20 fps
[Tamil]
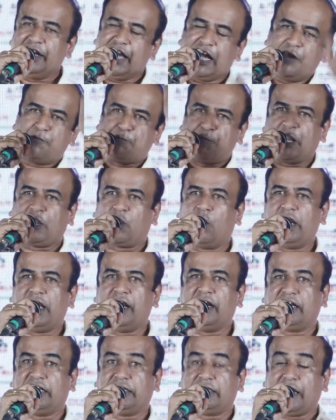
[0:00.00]
நிரப்பிக்கொள்
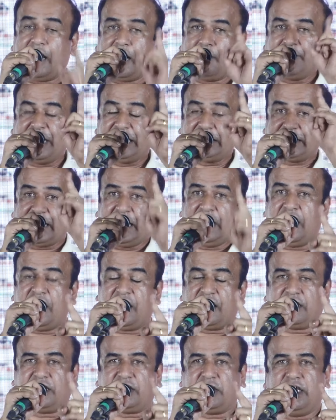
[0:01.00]
என்று தலைமைச்
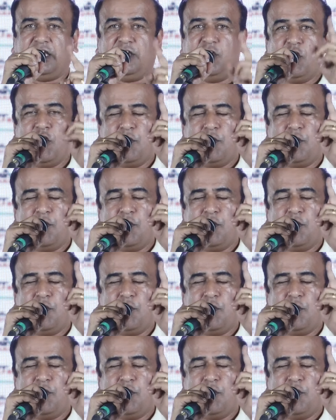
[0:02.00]
செயலாளருக்கு